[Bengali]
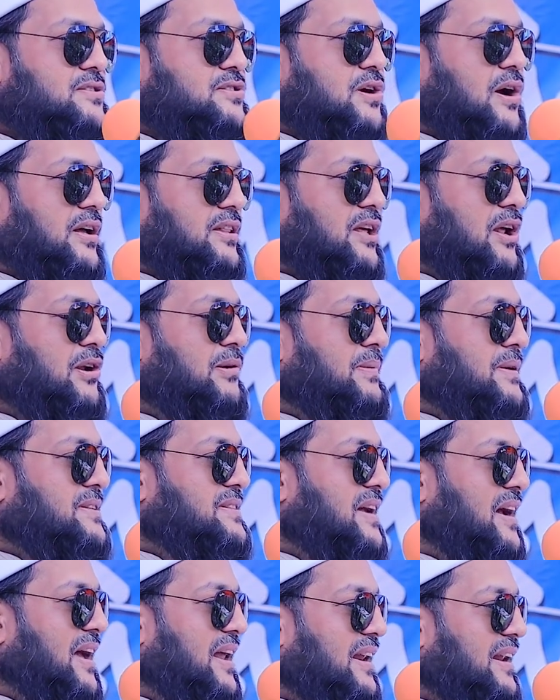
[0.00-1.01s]
শয়তানও
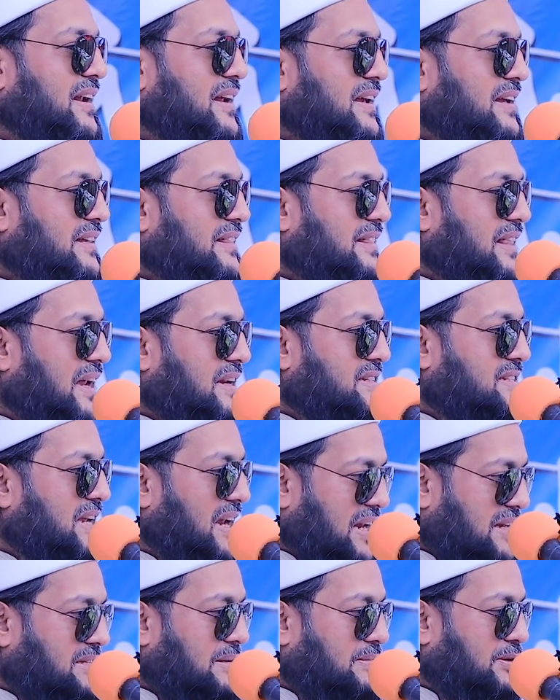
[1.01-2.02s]
বেজার তার
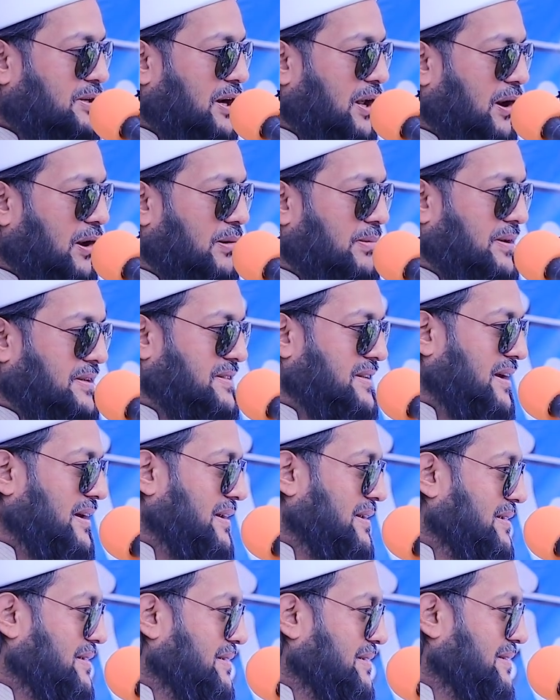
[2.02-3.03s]
চেলাচামুন্ডারাও বেজার
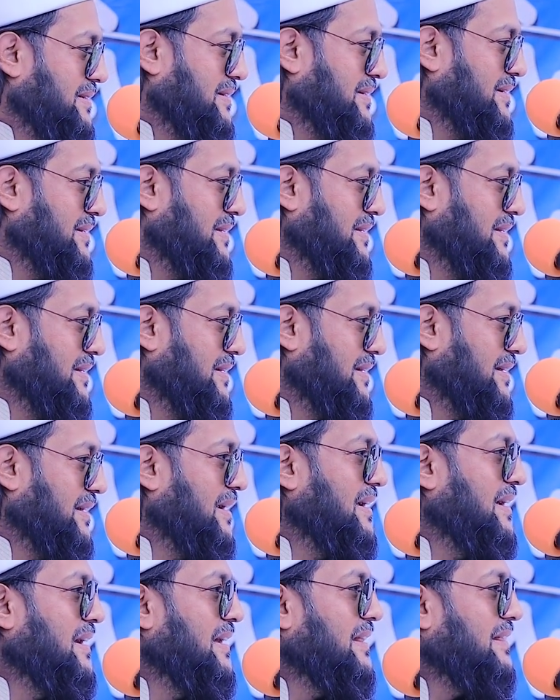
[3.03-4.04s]

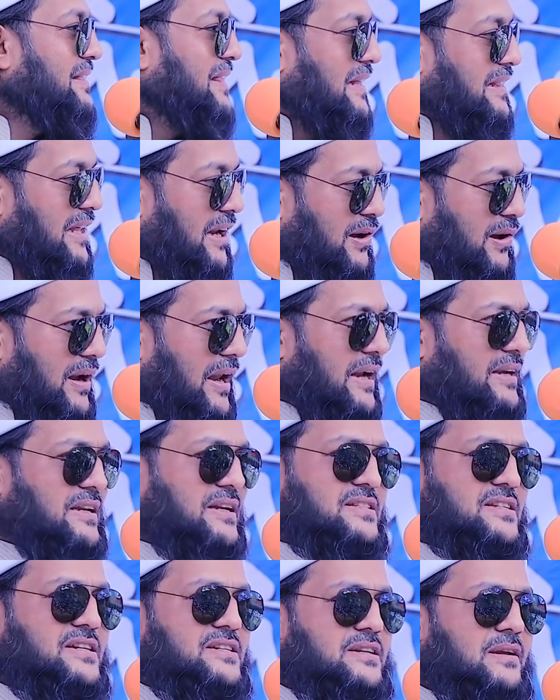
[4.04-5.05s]
তাদের এখানে
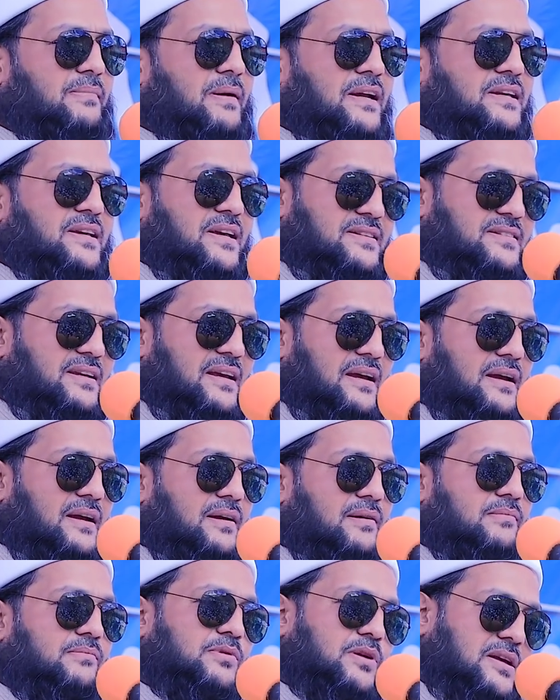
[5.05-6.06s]
একটা চেষ্টা বাকি আছে
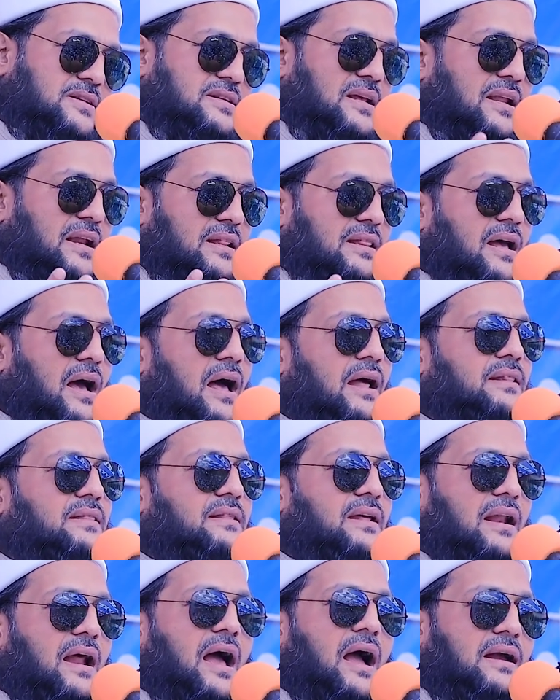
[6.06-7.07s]
মুনাজারাত
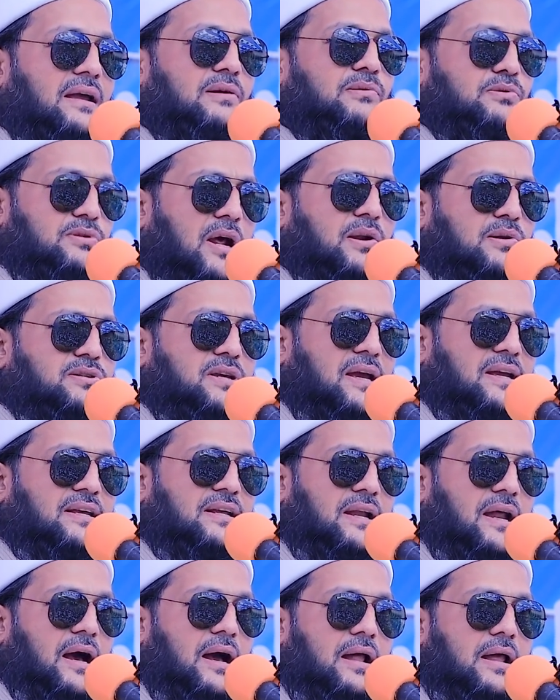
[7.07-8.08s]
আত্মের আগে উঠানো যায়
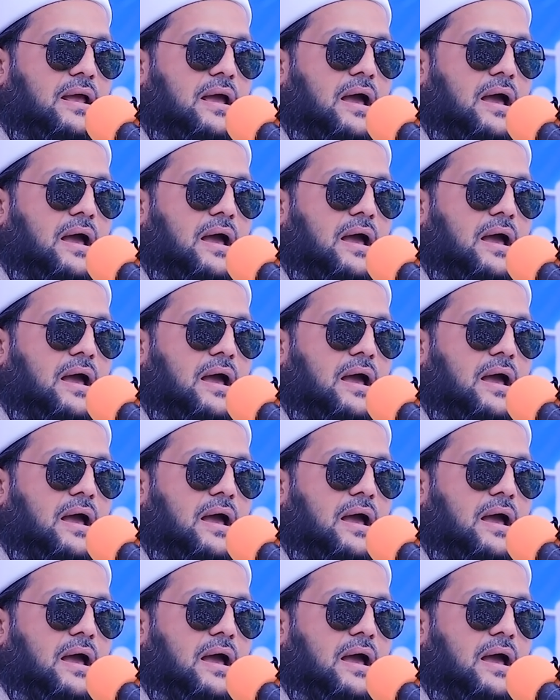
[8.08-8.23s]
কিনা